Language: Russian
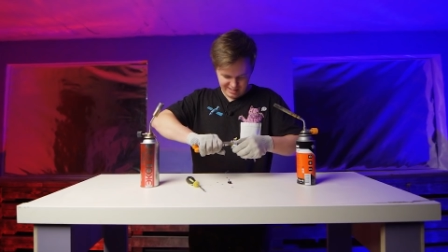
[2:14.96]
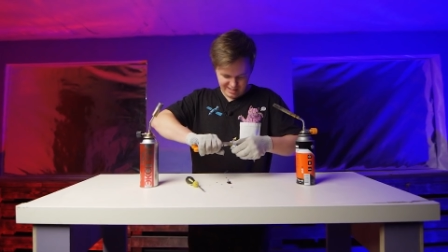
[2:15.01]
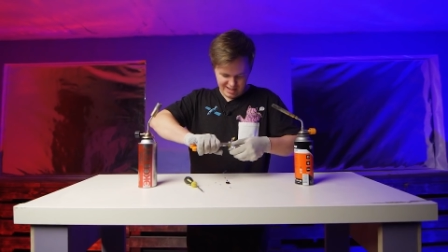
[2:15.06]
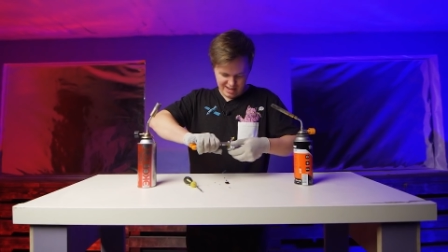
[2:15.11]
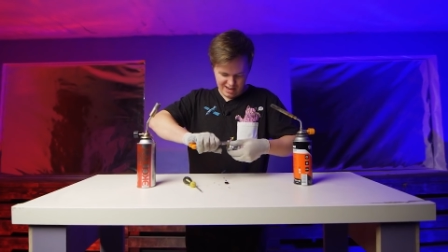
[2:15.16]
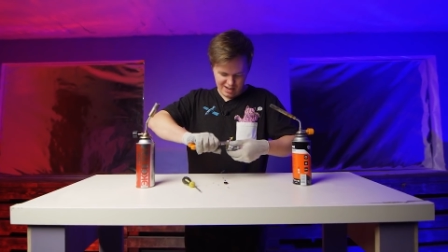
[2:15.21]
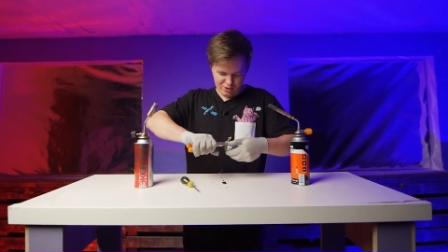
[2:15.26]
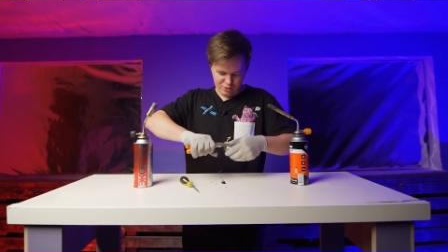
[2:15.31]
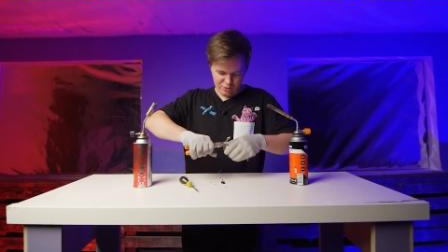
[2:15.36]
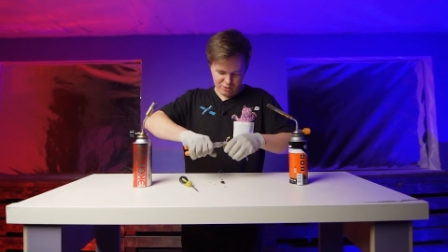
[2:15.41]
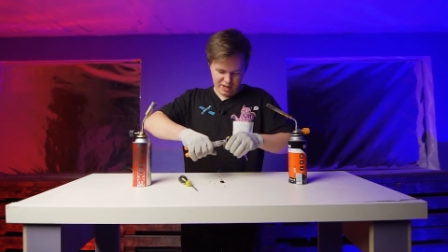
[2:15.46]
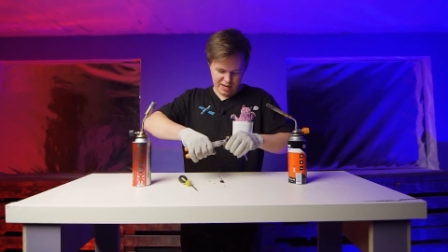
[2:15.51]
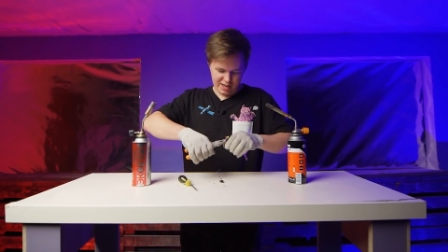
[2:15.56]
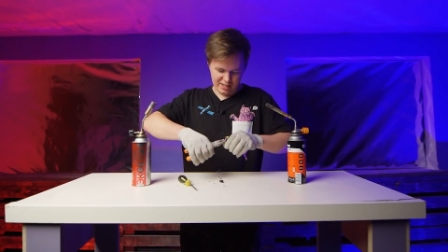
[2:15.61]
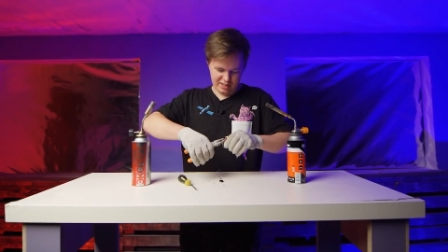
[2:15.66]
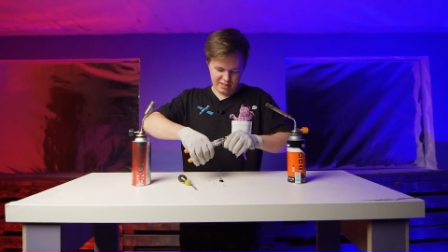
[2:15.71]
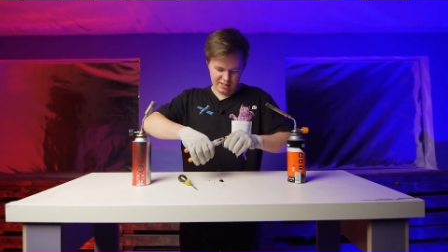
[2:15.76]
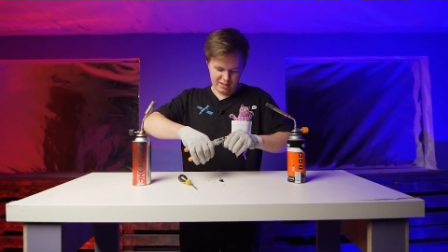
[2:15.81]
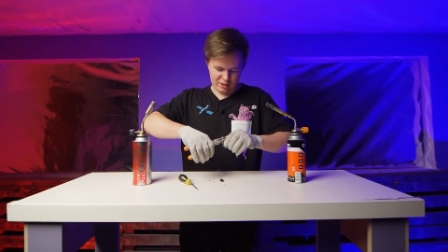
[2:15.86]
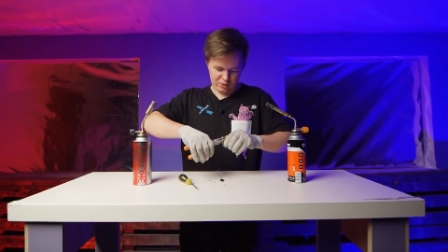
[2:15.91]

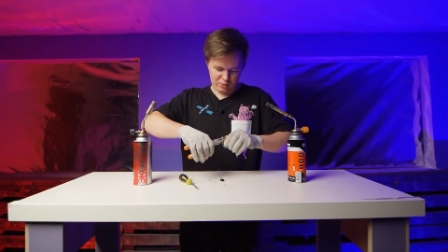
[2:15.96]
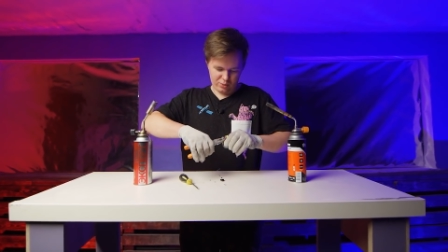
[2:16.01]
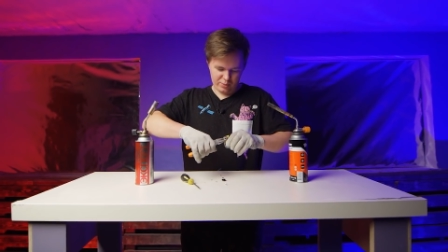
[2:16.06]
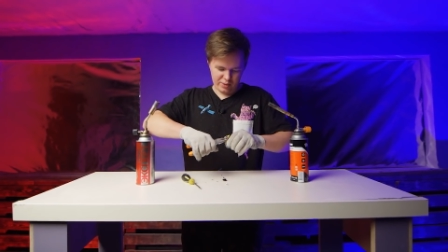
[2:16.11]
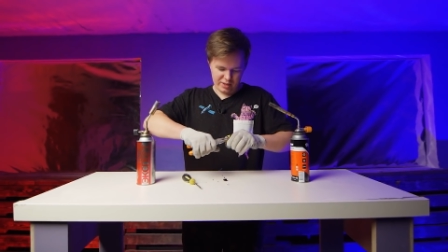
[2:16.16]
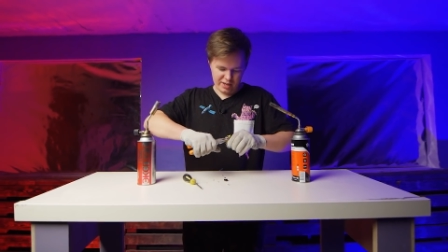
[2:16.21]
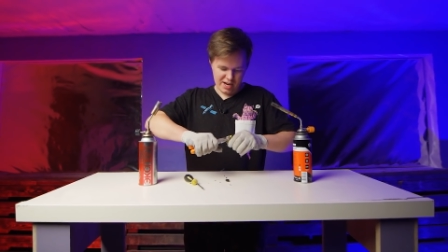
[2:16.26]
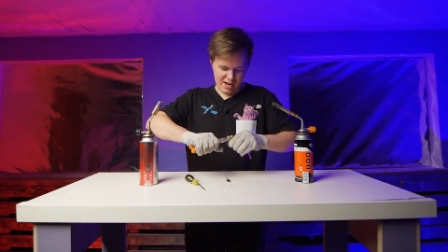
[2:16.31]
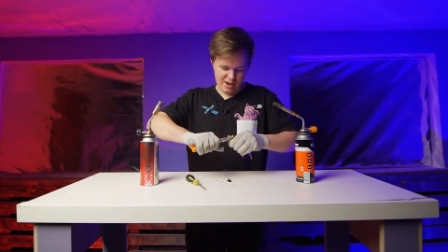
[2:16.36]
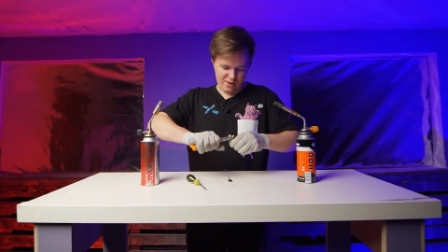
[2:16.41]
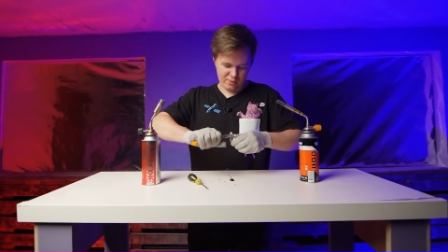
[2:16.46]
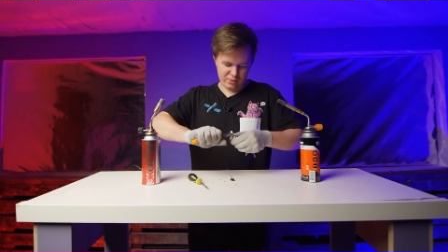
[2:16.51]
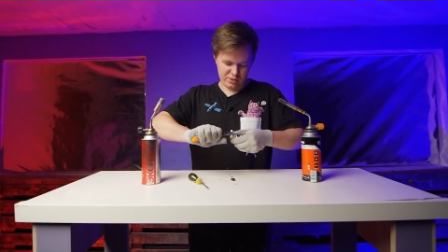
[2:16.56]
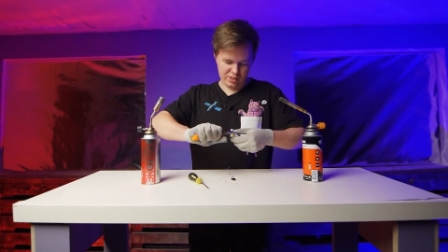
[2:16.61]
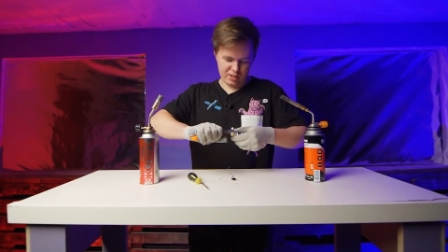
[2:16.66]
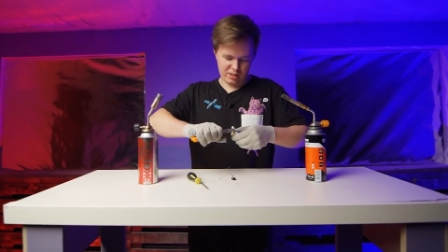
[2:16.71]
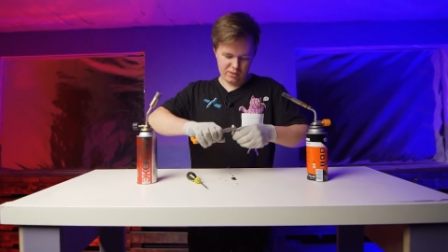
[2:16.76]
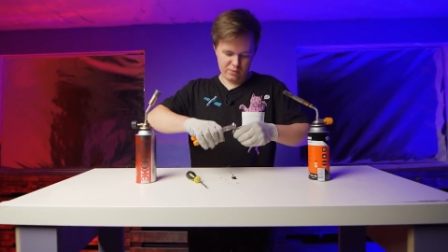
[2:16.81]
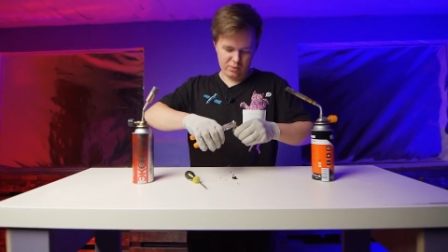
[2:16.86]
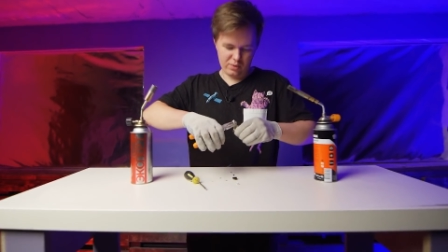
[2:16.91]
Аккуратненько убираем вот
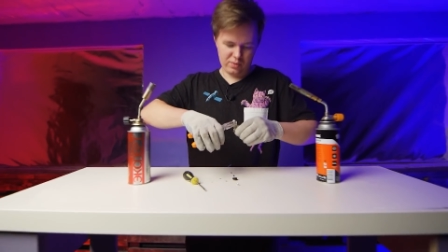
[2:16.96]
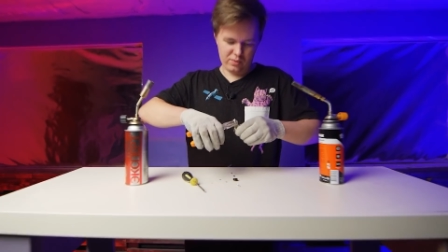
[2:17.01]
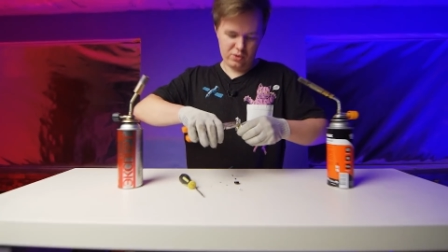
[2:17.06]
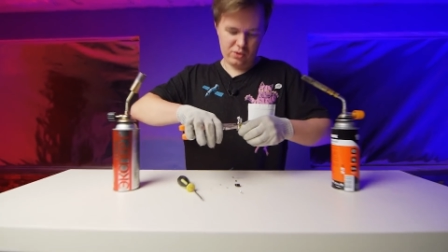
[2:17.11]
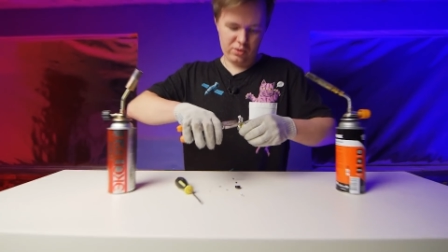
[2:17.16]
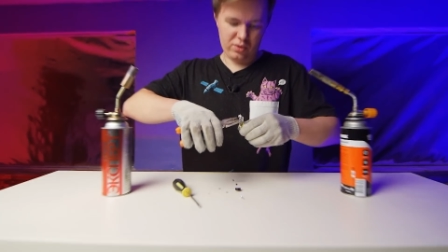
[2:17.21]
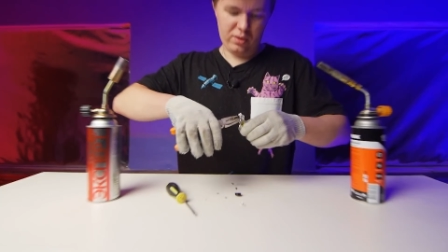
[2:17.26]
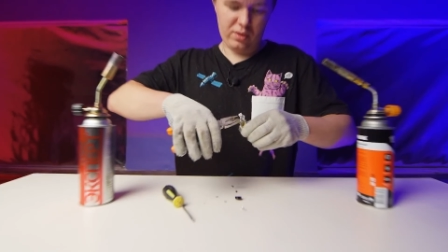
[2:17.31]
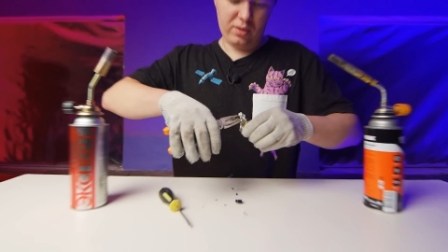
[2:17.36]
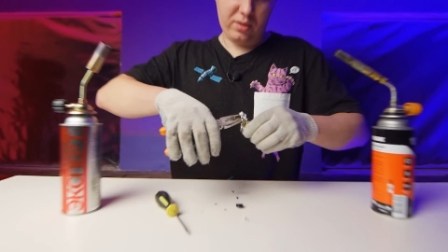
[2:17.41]
это вот все.